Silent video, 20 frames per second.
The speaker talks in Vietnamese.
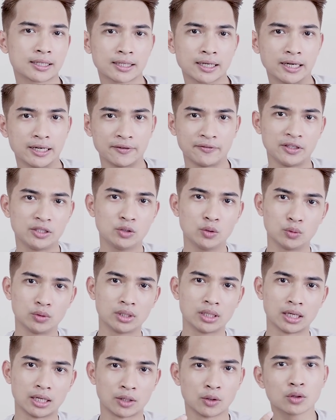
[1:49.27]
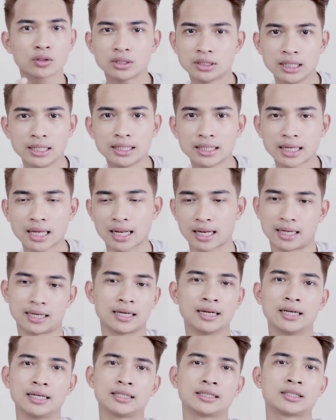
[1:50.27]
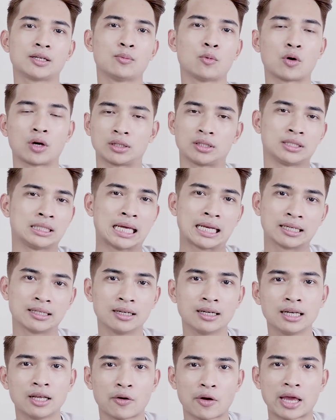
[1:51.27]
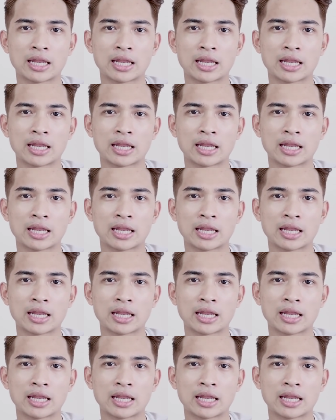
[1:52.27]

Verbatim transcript: đợi ví dụ như là nốt 9 này là đợi sau một khoảng thời gian nữa liệu